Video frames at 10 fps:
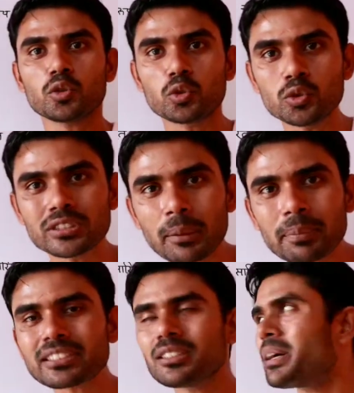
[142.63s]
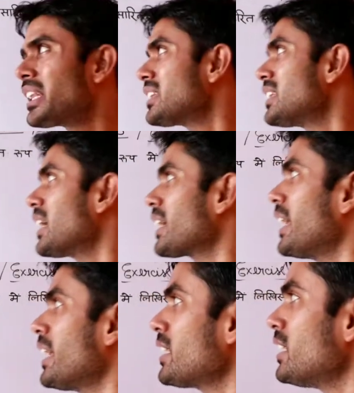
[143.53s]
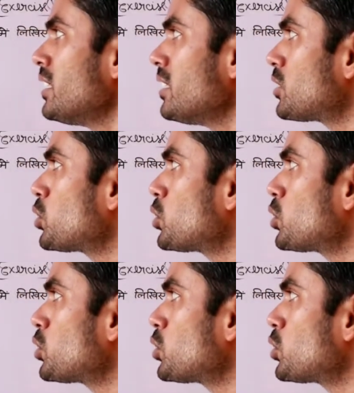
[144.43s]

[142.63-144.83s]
तो दूसरा प्रश्न हमारा दिया गया है कि